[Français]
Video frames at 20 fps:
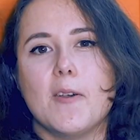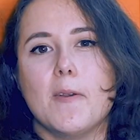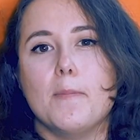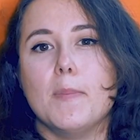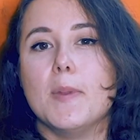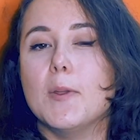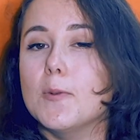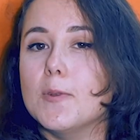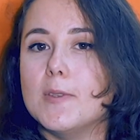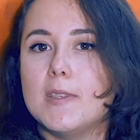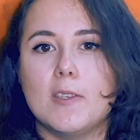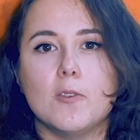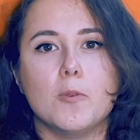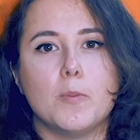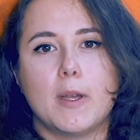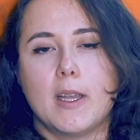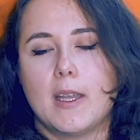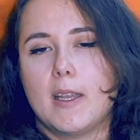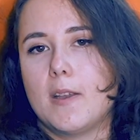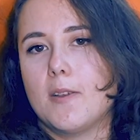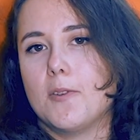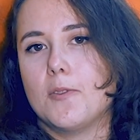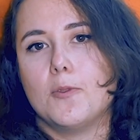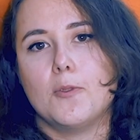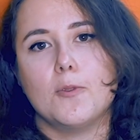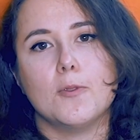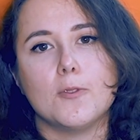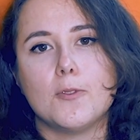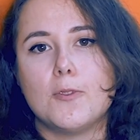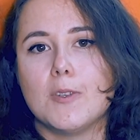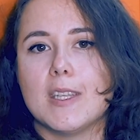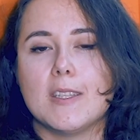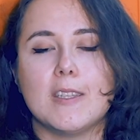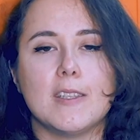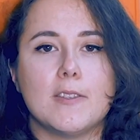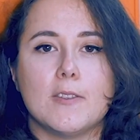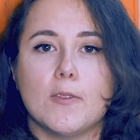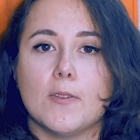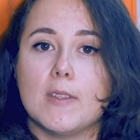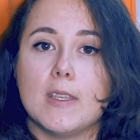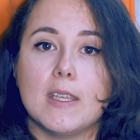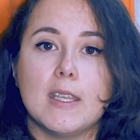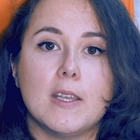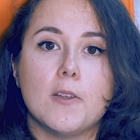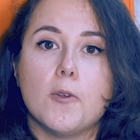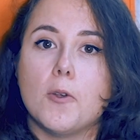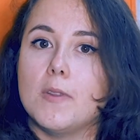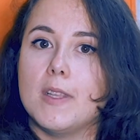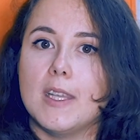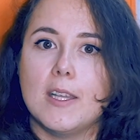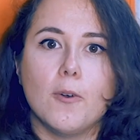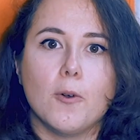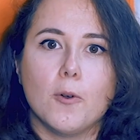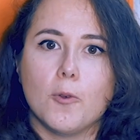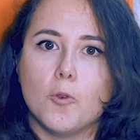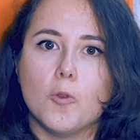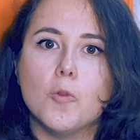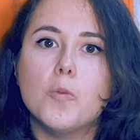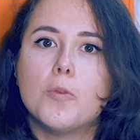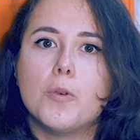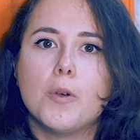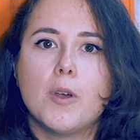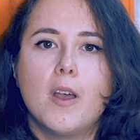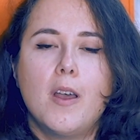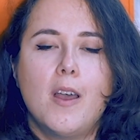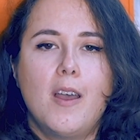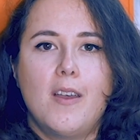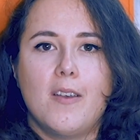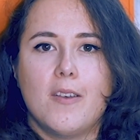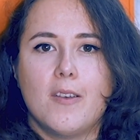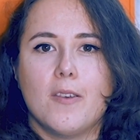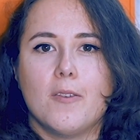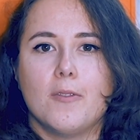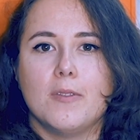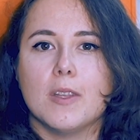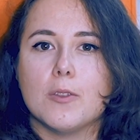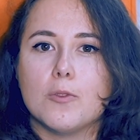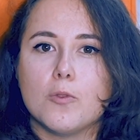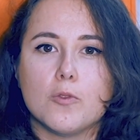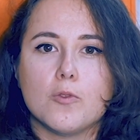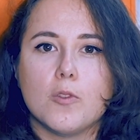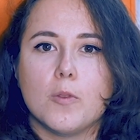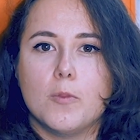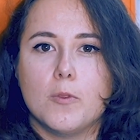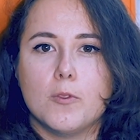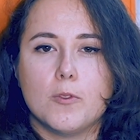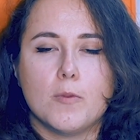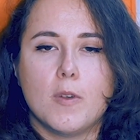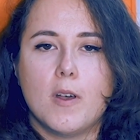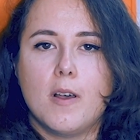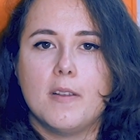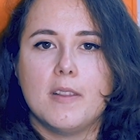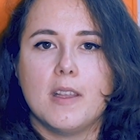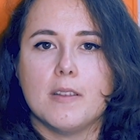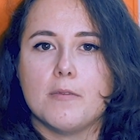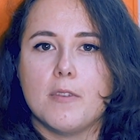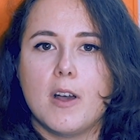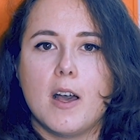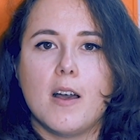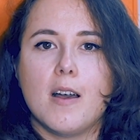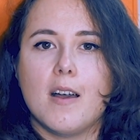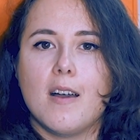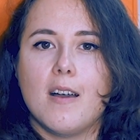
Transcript: mais aussi auprès de nos autorités de santé, des grands groupes. On a toujours besoin d'avoir